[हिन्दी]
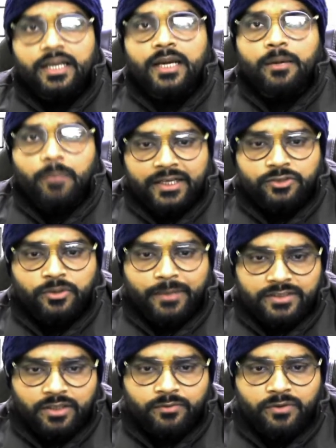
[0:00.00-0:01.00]
बाकी जो आपका
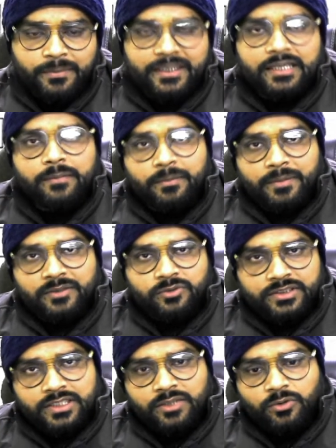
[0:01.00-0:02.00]
एग्जाम फॉर्म है ये आपका परसों से
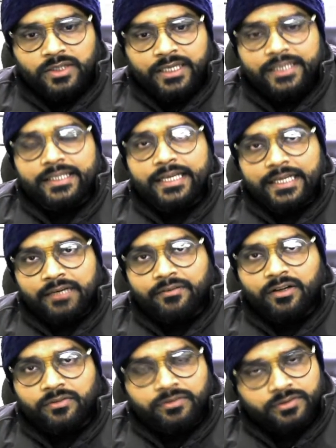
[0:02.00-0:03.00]
स्टार्ट होगा यानी कि इलेवन
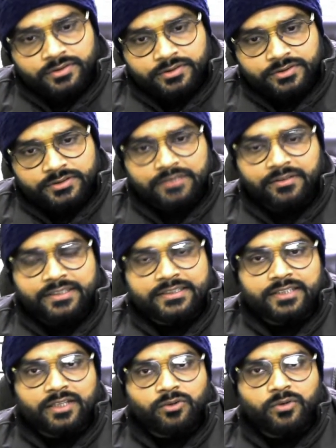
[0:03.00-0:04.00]
ऑफ जनवरी से
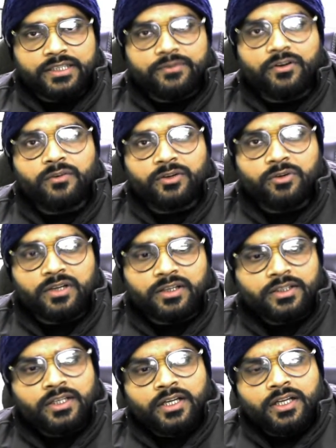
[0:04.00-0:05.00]
स्टार्ट होगा ये फॉर्म फिल होना
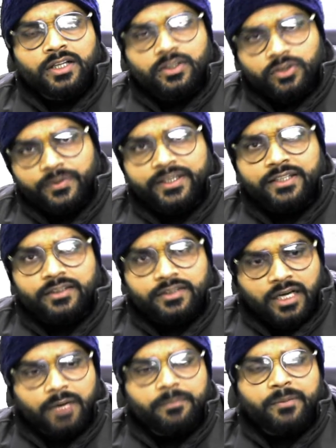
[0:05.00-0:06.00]
तो फिर
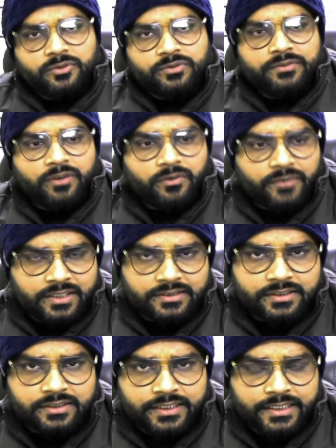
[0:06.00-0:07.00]
आप परसों से फॉर्म फिल कर
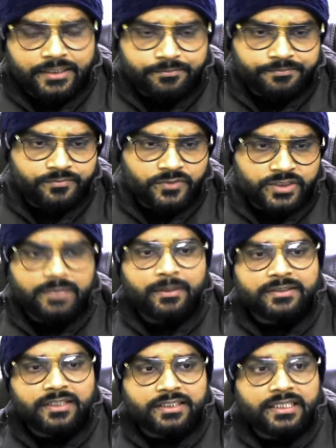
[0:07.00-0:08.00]
सकते हैं चलिए बात
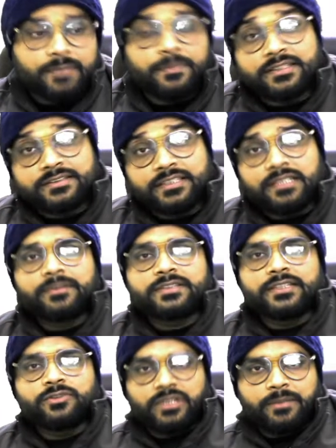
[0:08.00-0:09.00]
करते हैं अपने सिलेबस की
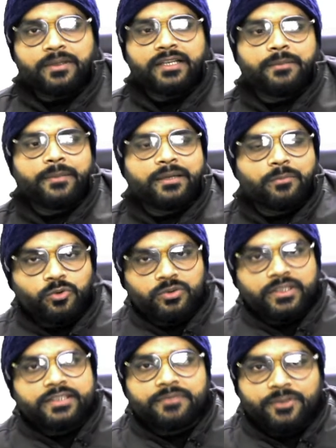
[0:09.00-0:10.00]
जो कि हमारा ये मेन मोटो था
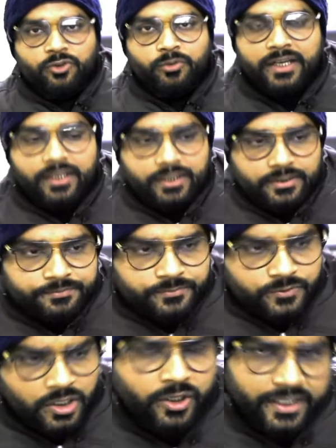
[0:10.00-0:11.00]
इस वीडियो को बनाने का
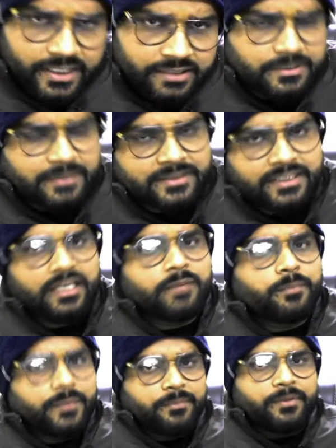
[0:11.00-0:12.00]
ऑलरेडी ये सब जानते हैं आप
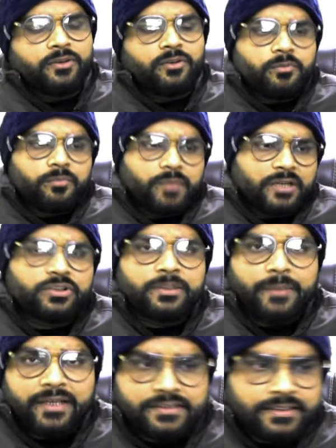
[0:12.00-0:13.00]
मैंने वीडियो बना चुकी
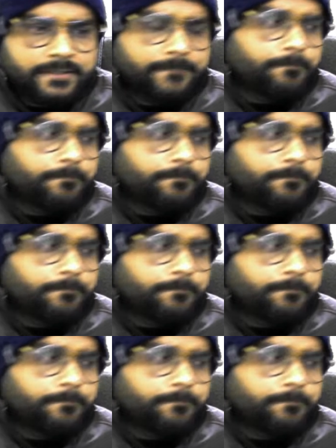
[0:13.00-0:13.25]
पहले से ही